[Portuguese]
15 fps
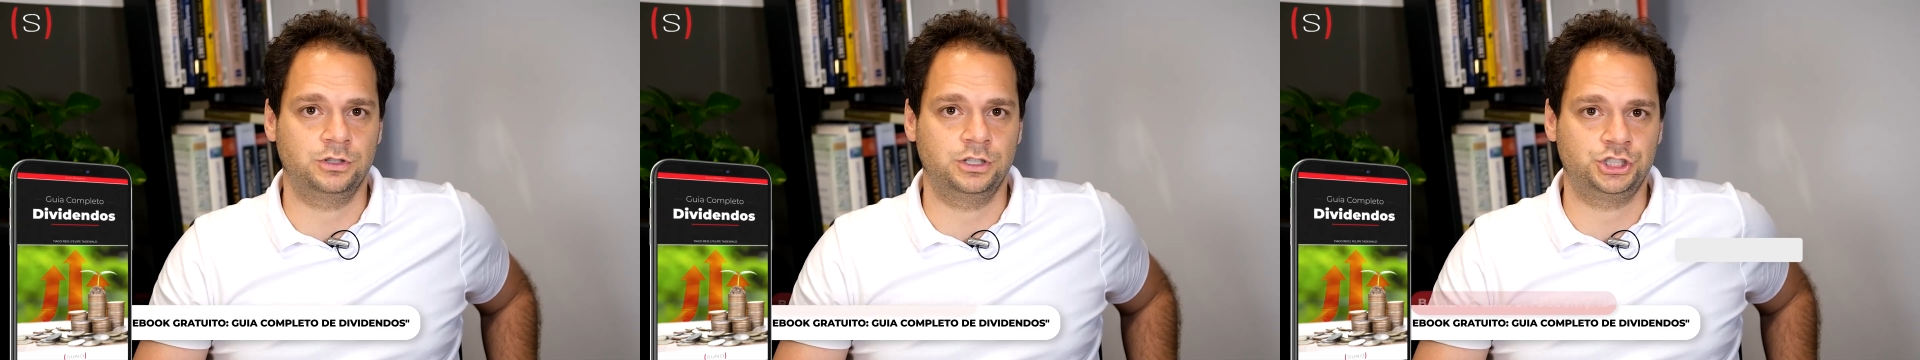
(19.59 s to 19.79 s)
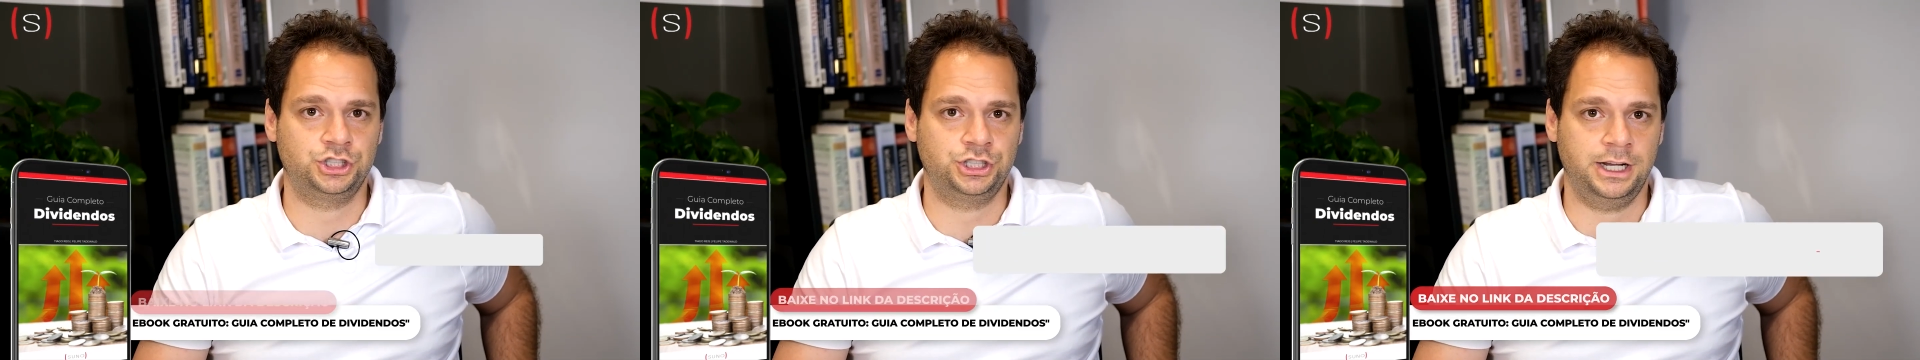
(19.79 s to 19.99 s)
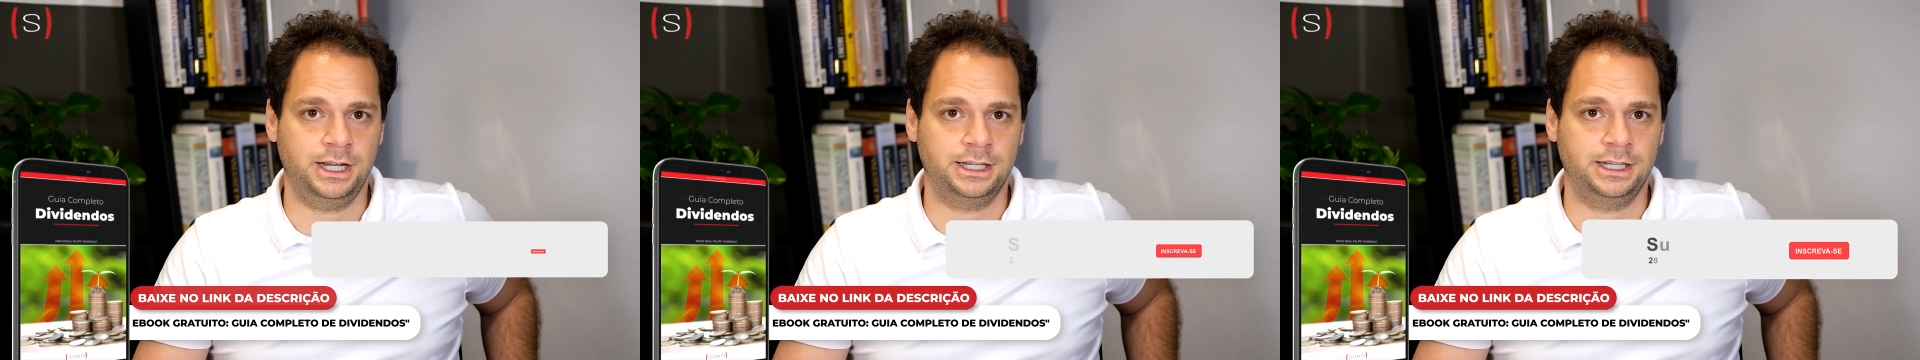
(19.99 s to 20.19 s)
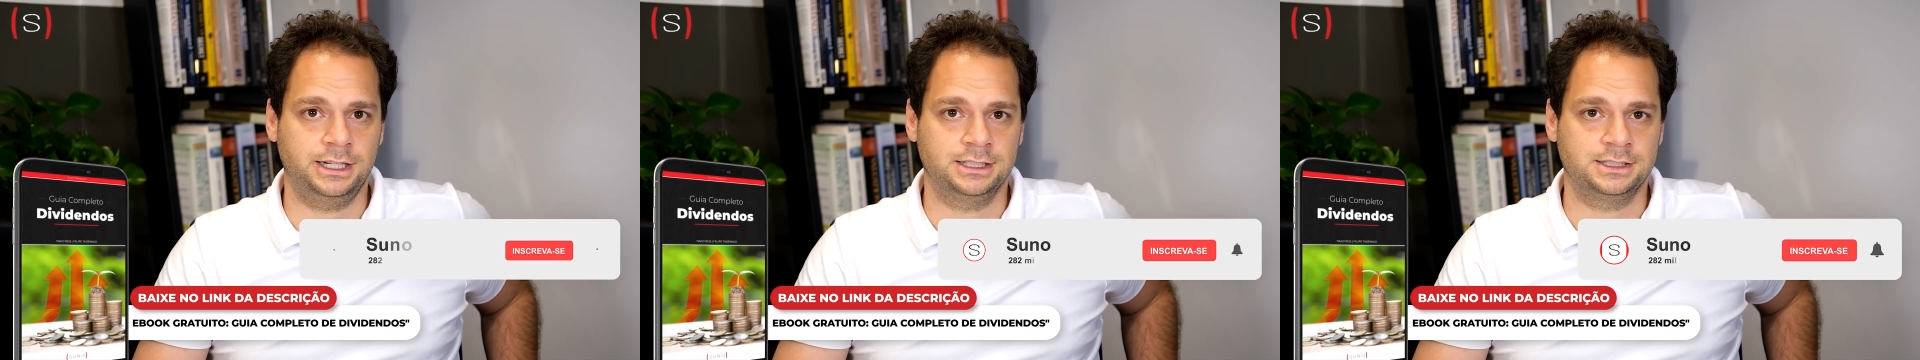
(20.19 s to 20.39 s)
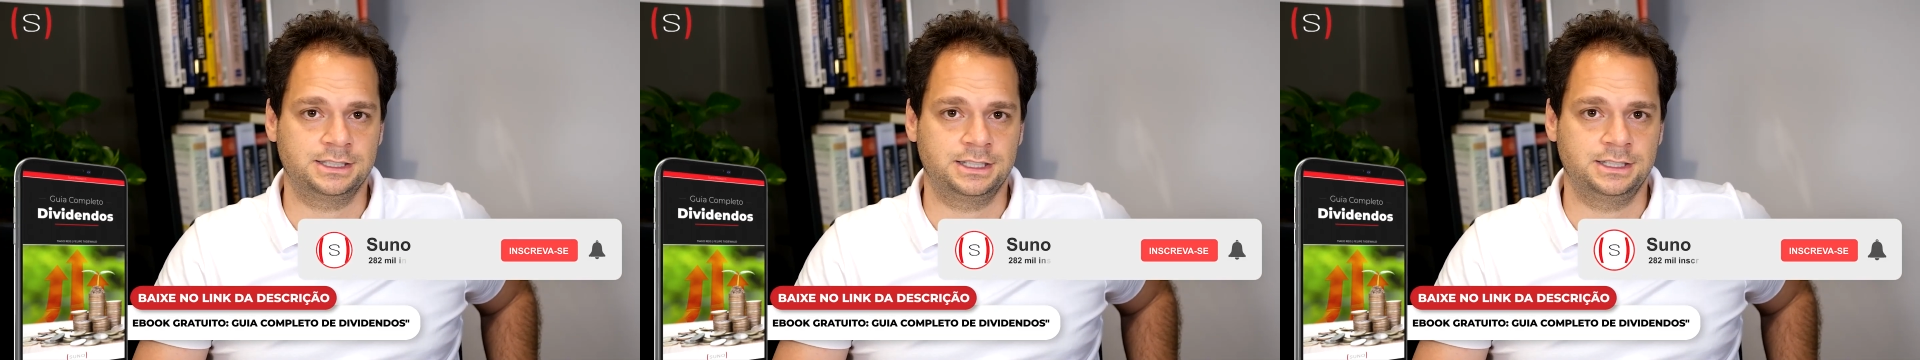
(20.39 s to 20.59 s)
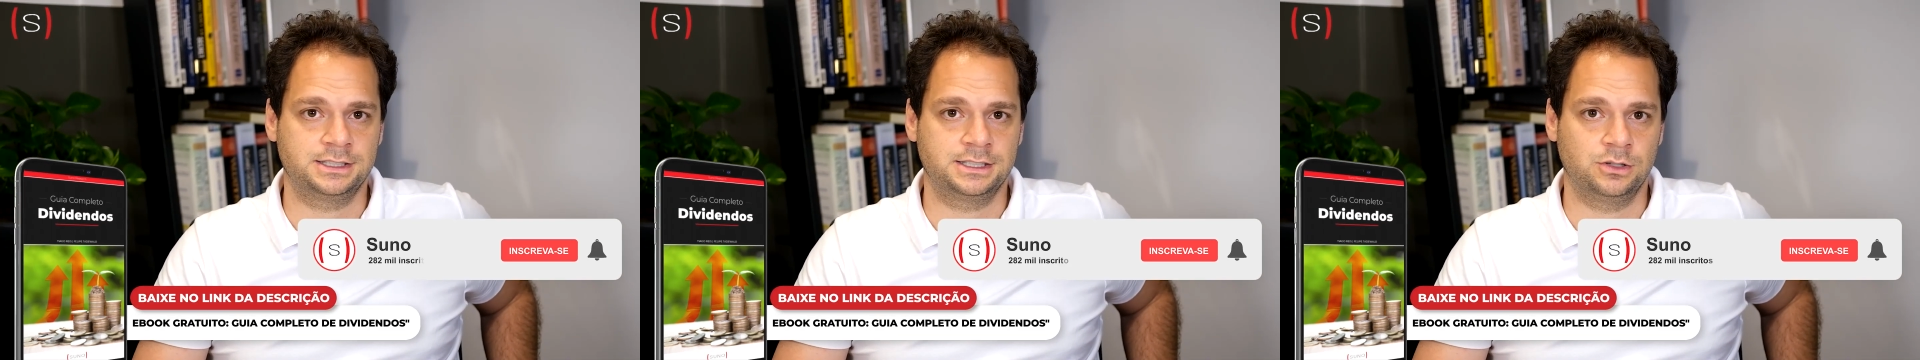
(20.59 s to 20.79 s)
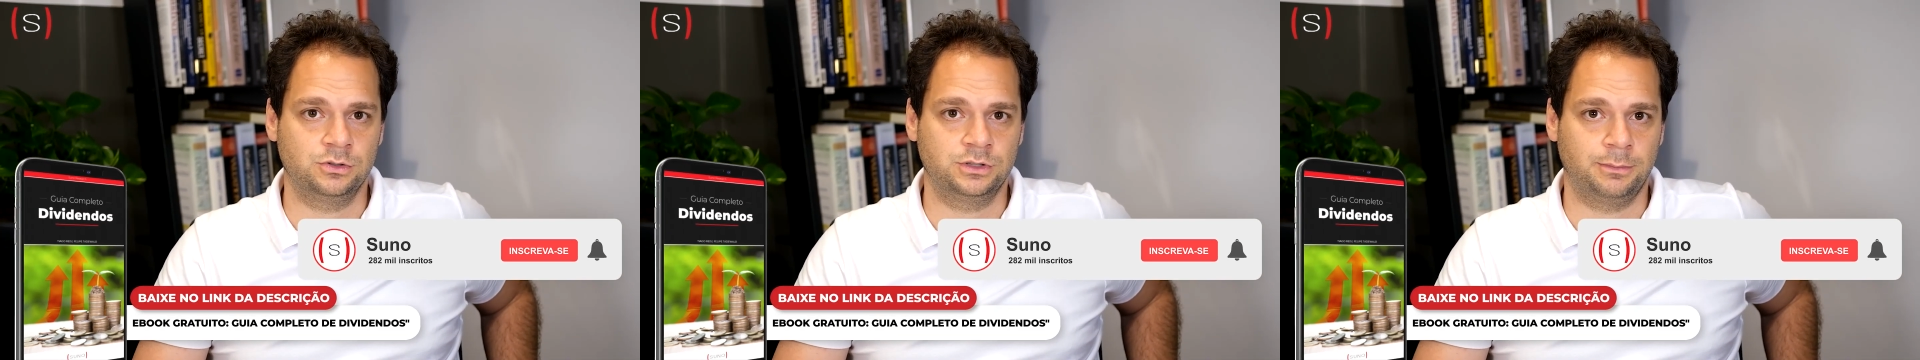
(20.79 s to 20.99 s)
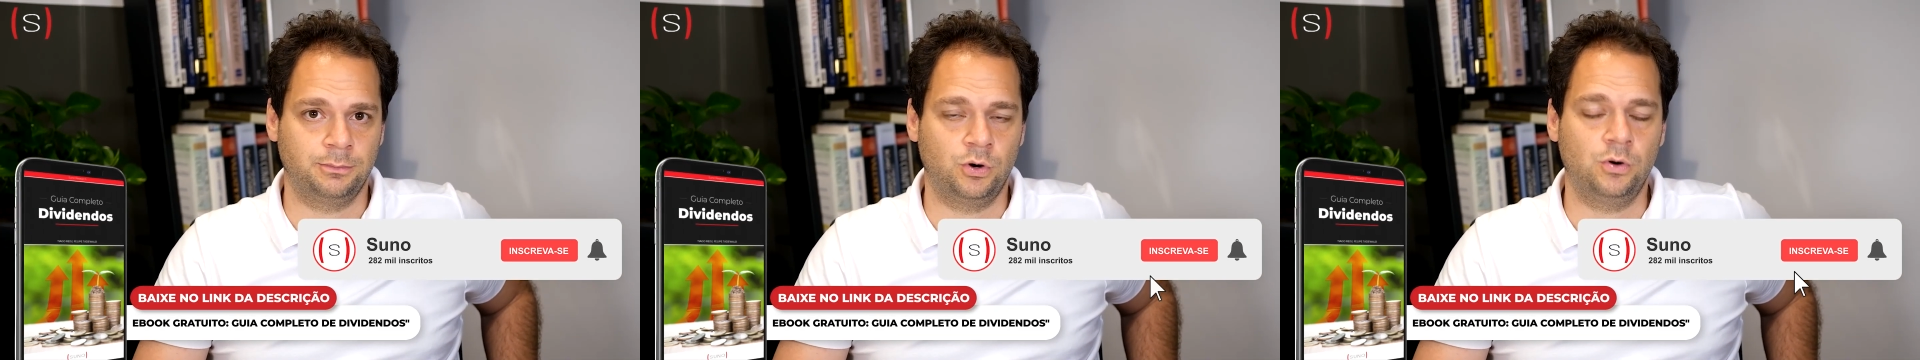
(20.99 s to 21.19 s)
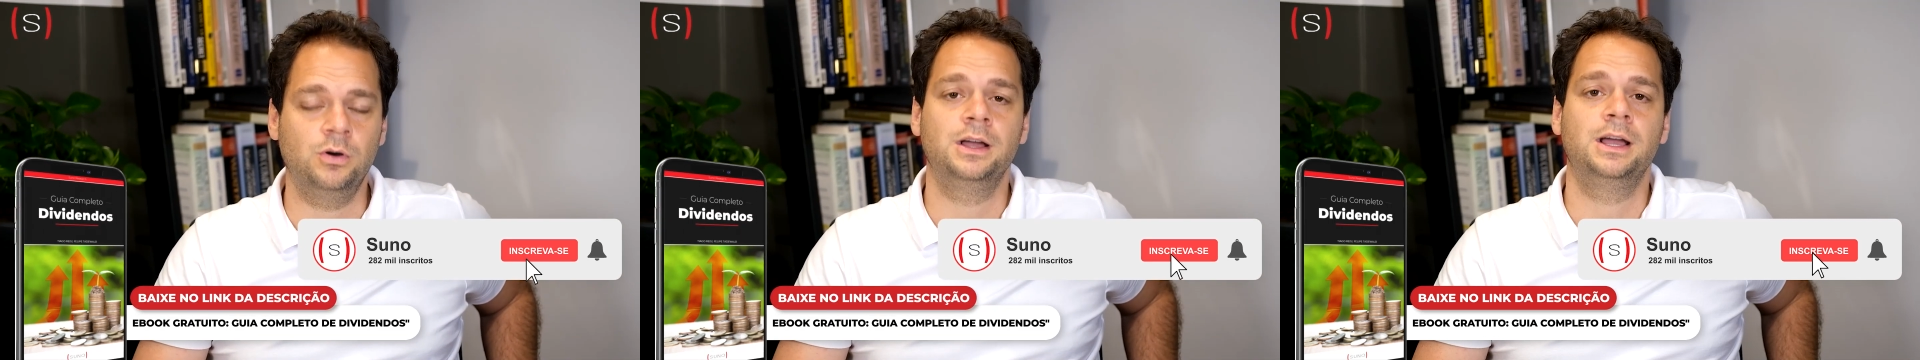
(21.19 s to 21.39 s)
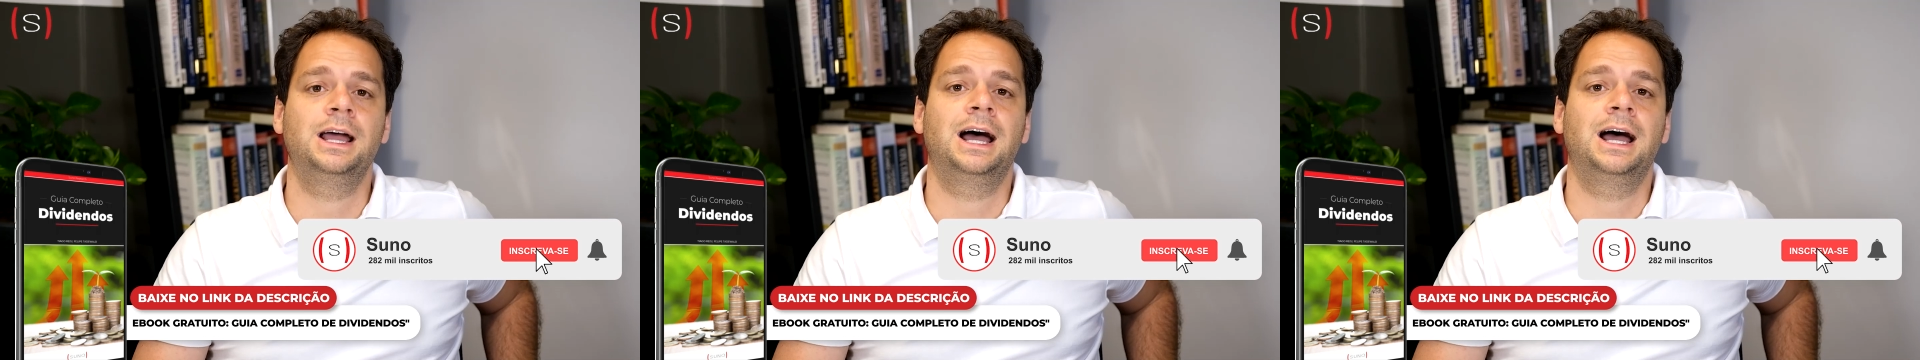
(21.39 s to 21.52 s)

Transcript: eu deixei aqui na descrição, tá bom?